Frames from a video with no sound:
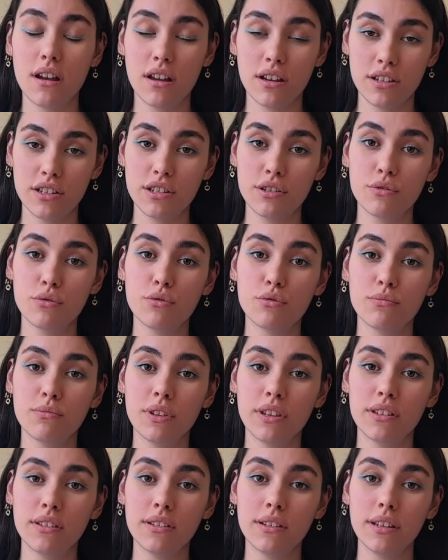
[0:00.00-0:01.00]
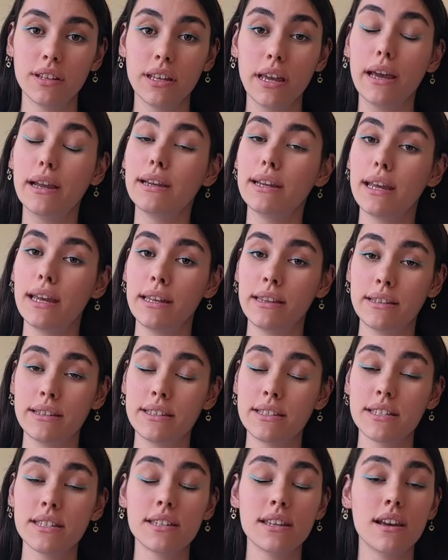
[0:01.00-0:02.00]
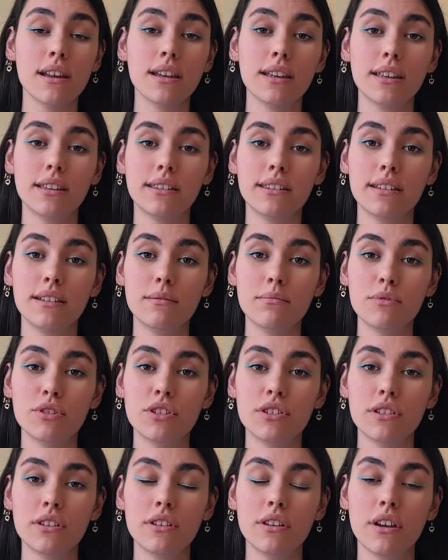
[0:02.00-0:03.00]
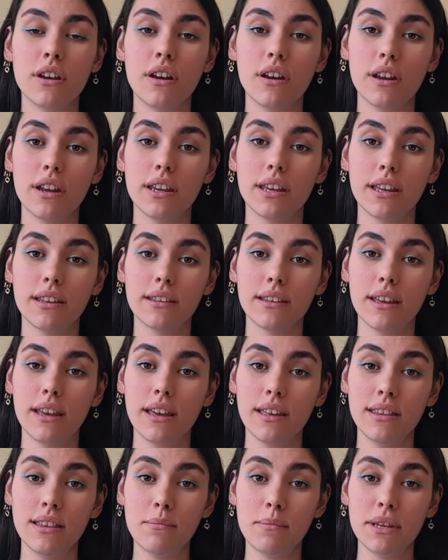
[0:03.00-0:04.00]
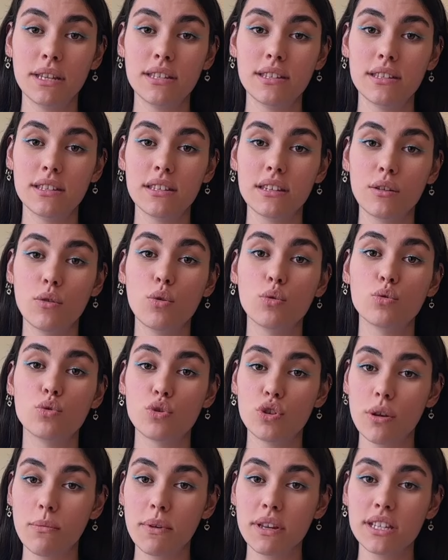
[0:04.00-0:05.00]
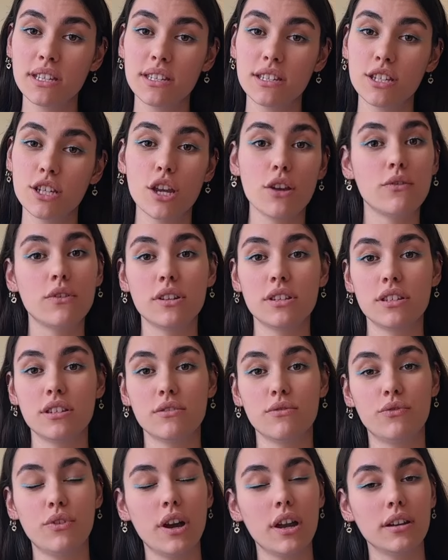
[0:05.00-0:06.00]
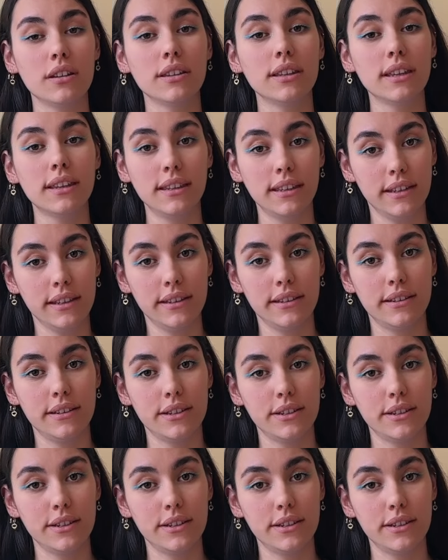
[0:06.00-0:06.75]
aciz durumdadır yani etkisiz hale getirilmiştir, hareket edemez konuşamaz, çevresinin farkında değildir.